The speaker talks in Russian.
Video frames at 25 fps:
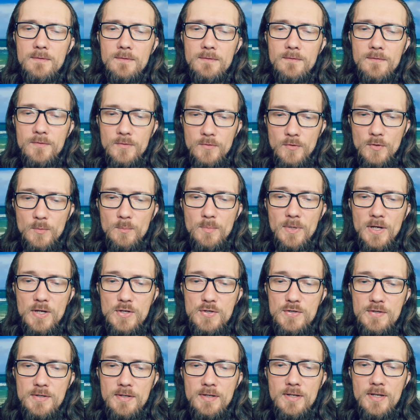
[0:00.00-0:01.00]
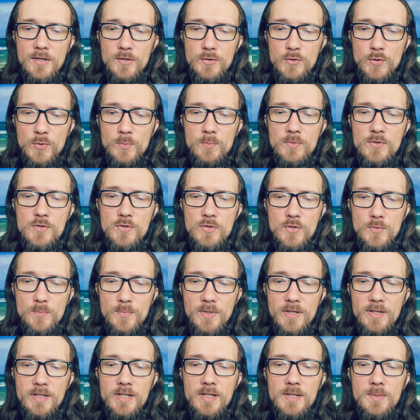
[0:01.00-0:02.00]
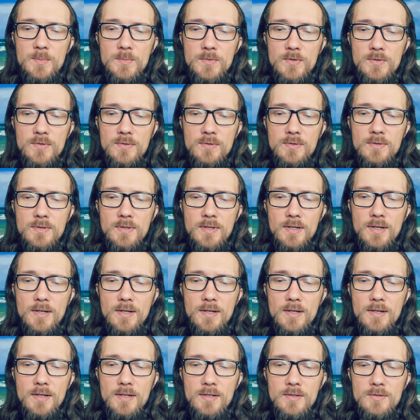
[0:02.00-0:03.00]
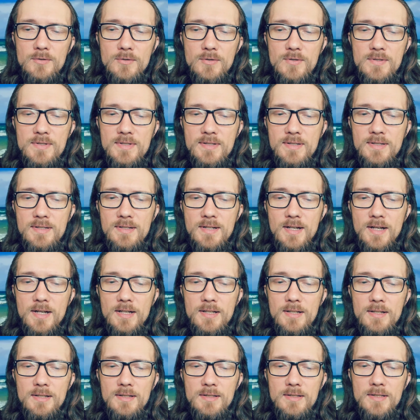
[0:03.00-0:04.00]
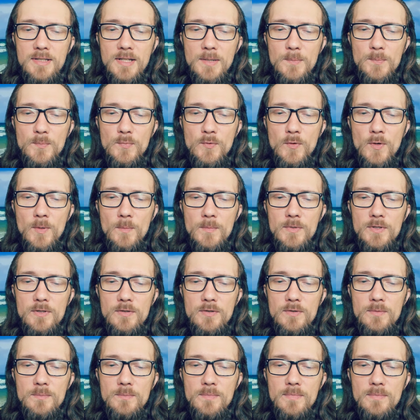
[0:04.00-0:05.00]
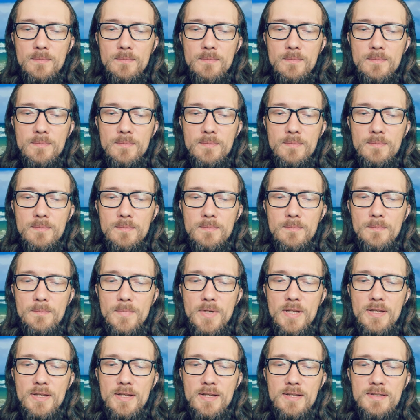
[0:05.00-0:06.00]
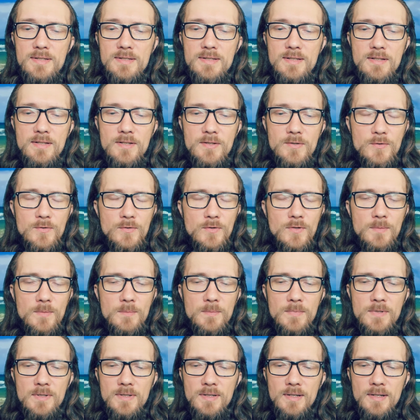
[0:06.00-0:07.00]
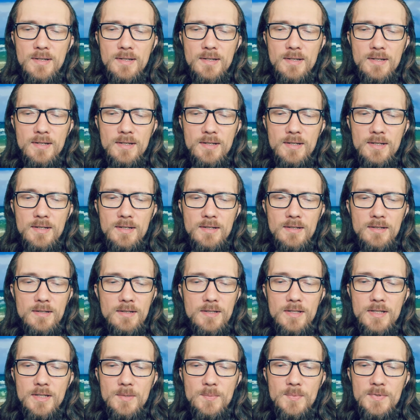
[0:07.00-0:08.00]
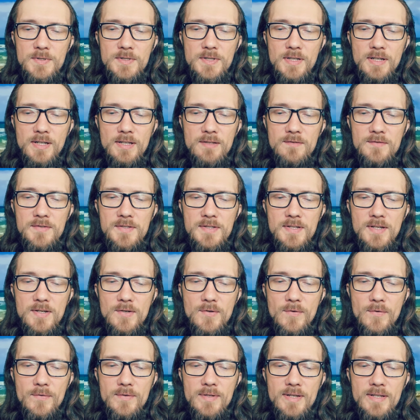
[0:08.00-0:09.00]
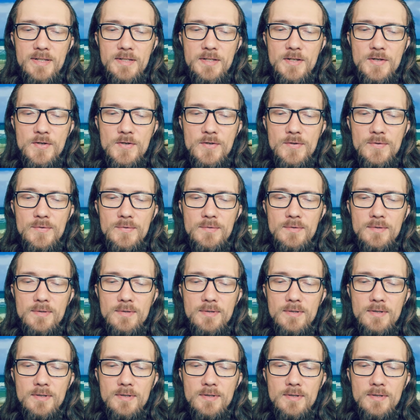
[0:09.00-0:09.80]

В той башне я думал, что погибну. Тот страх напомнил меня целиком, и я потерял всякую надежду.